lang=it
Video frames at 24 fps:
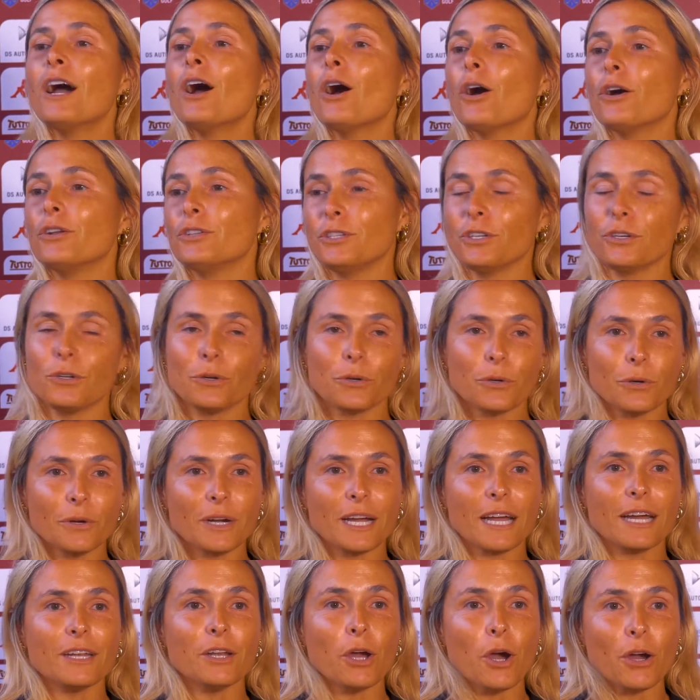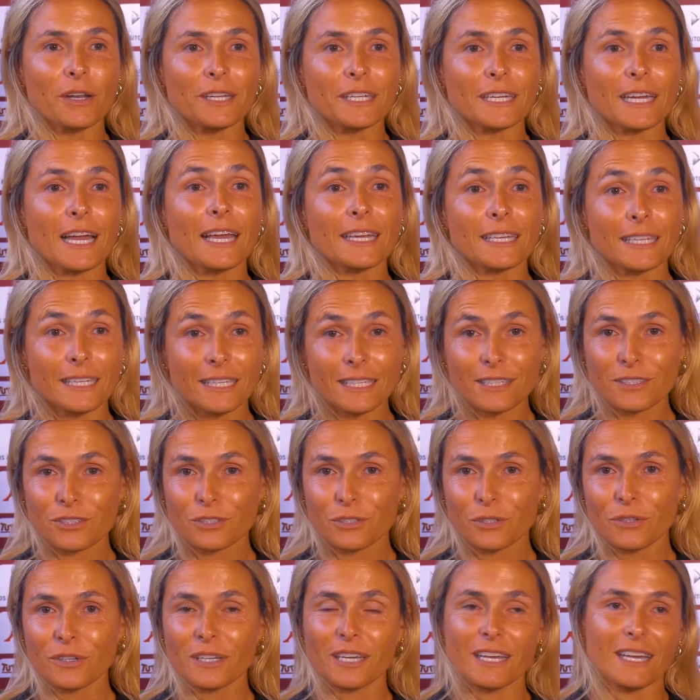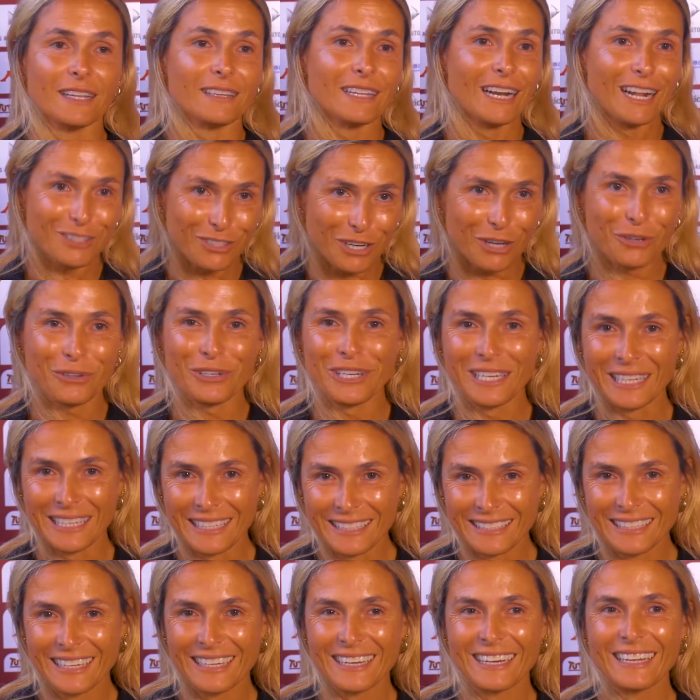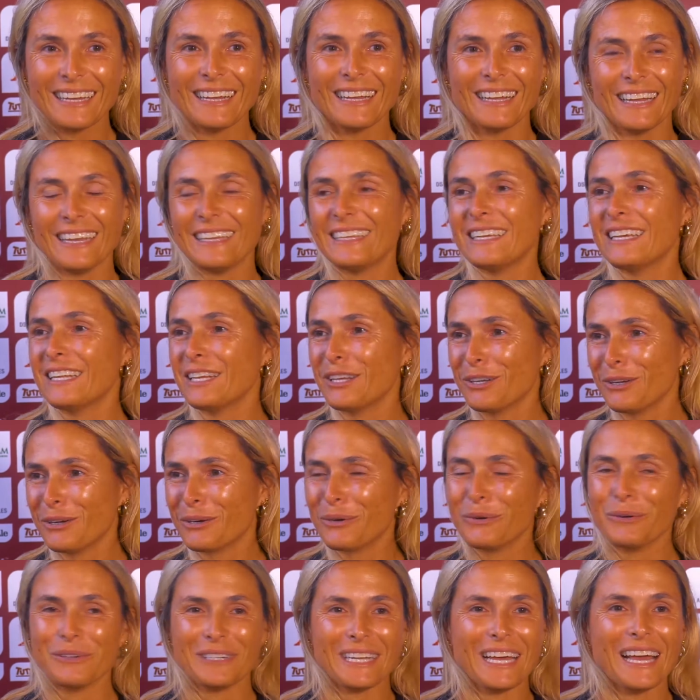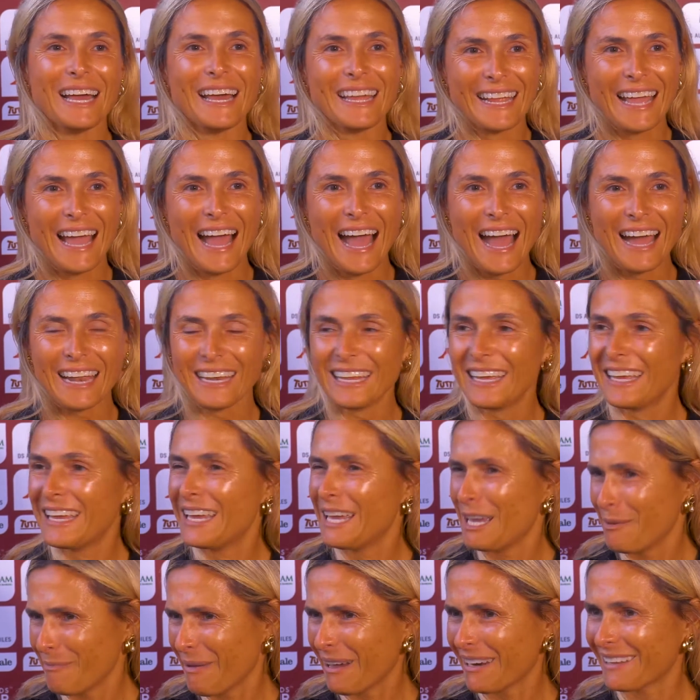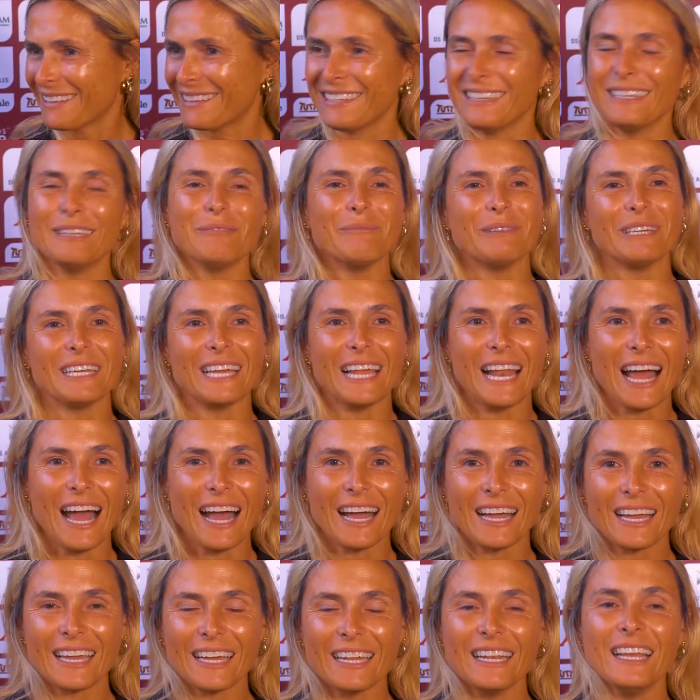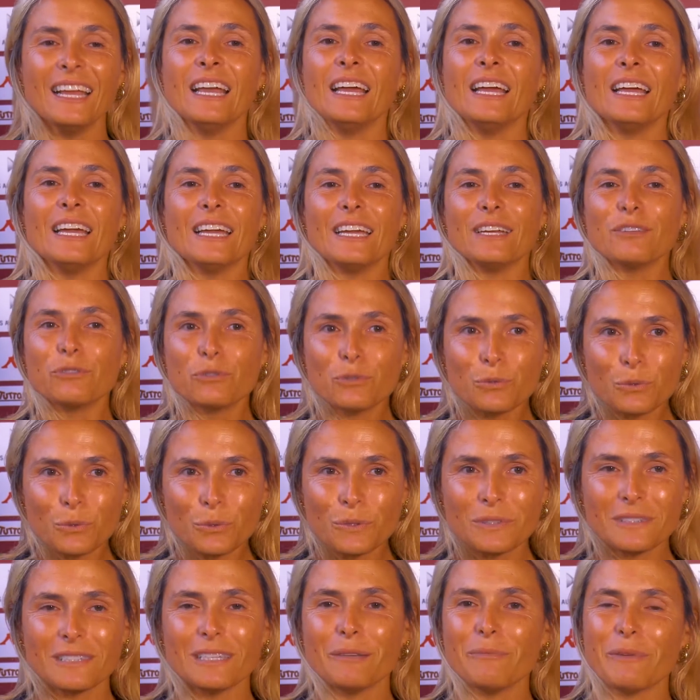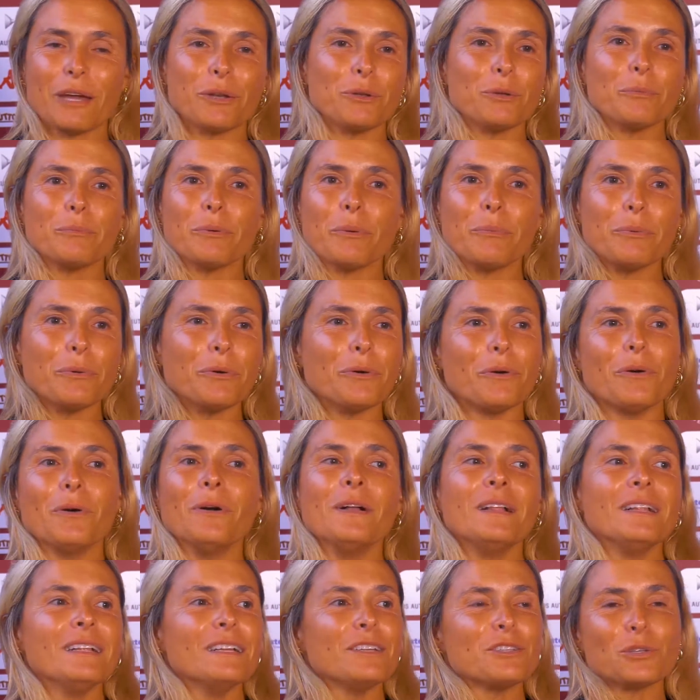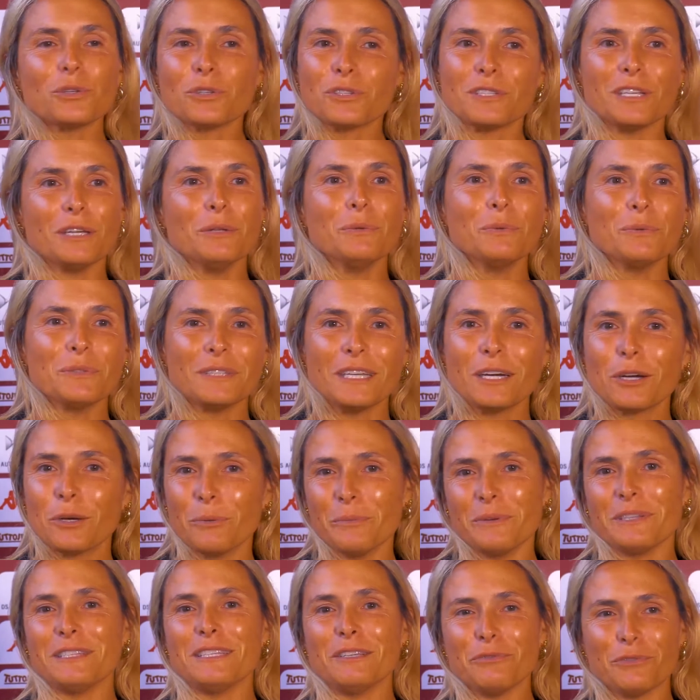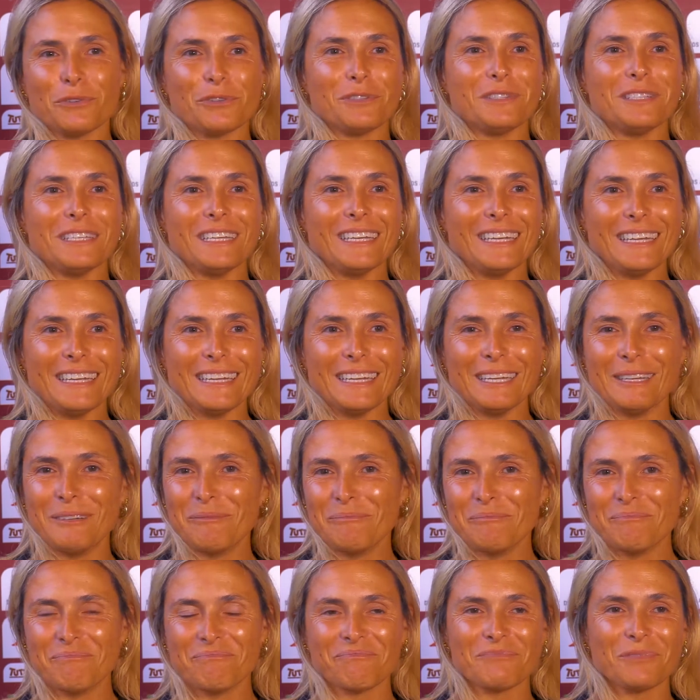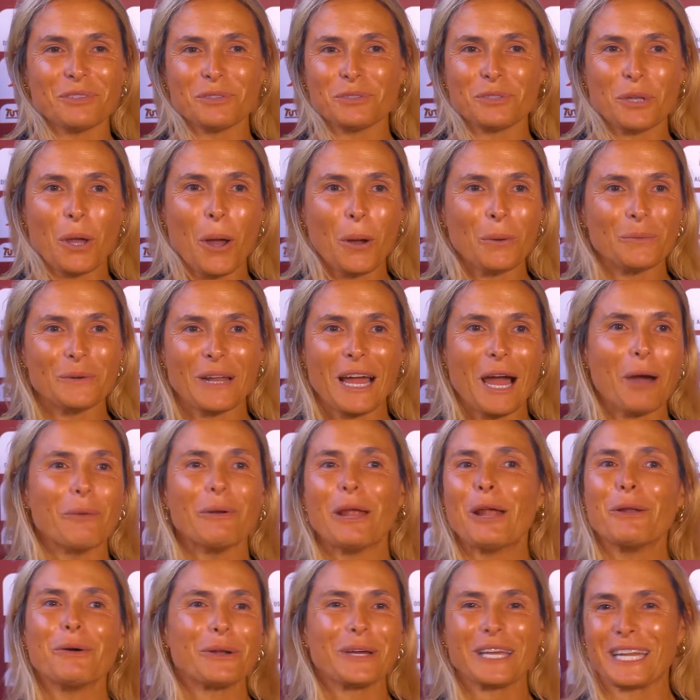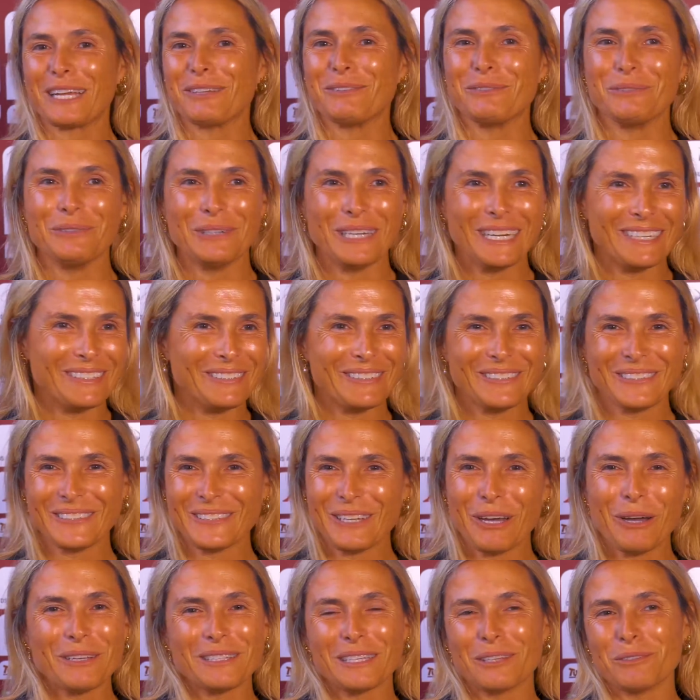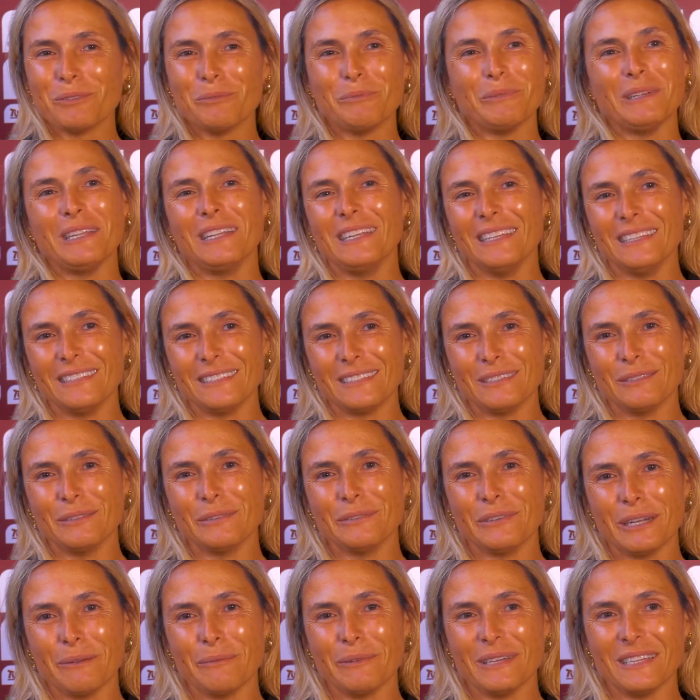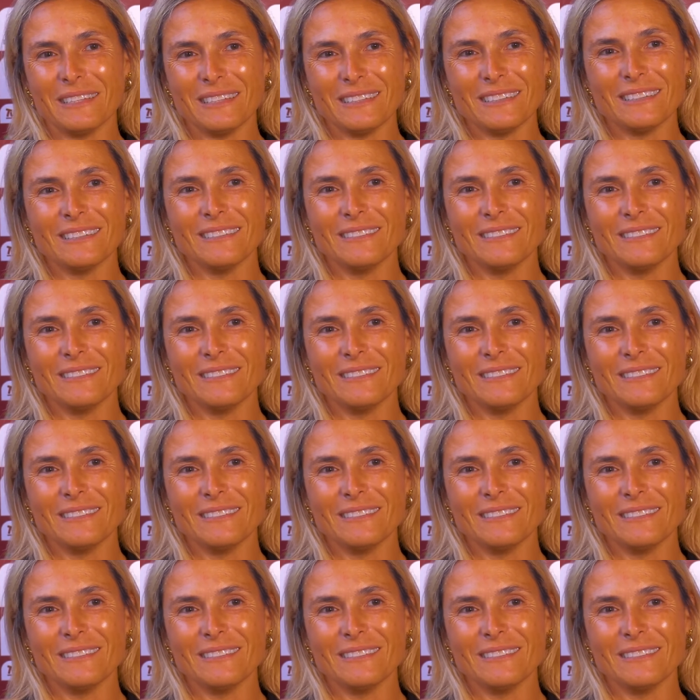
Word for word: Oggi ero con Canonica e Kingston che tra l'altro erano i leader e ieri ero con Reale e Martin, Miguel Angel e tutti mi hanno proprio sostenuta come se fossi non so, una, una, loro creatura, non lo so, è stato bellissimo veramente.